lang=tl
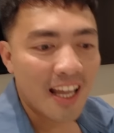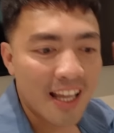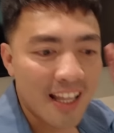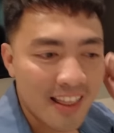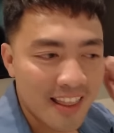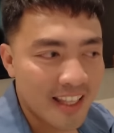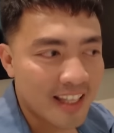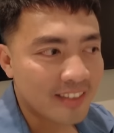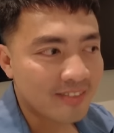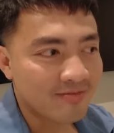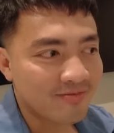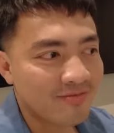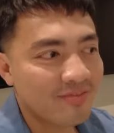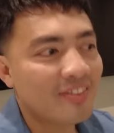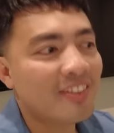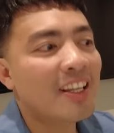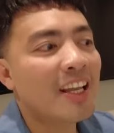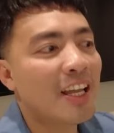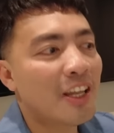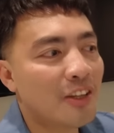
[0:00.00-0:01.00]
And then,
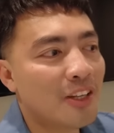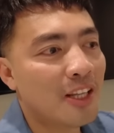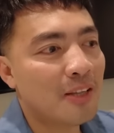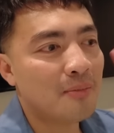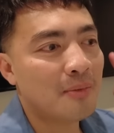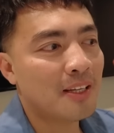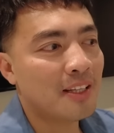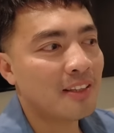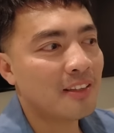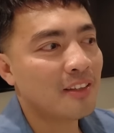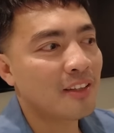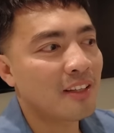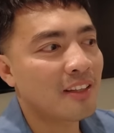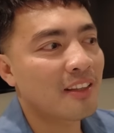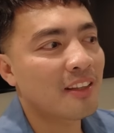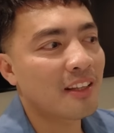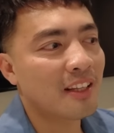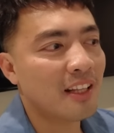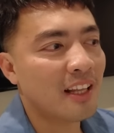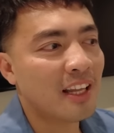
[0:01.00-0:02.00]
ngayon naman,
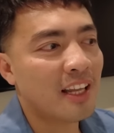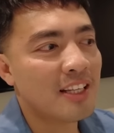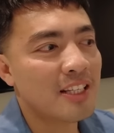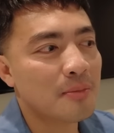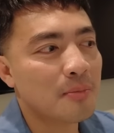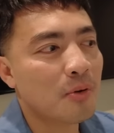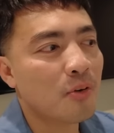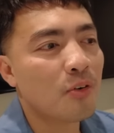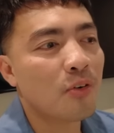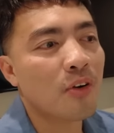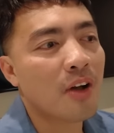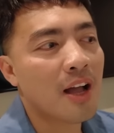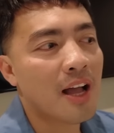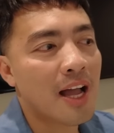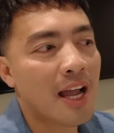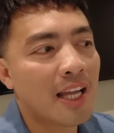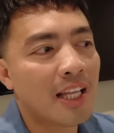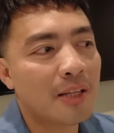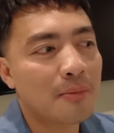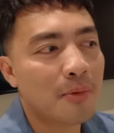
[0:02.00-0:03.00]
nag-iisip ko kung
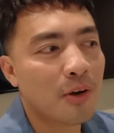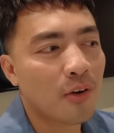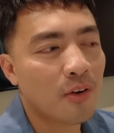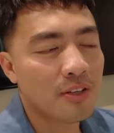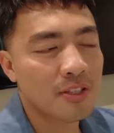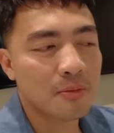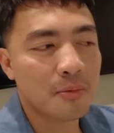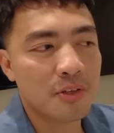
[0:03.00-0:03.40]
kakain na ba ako kasi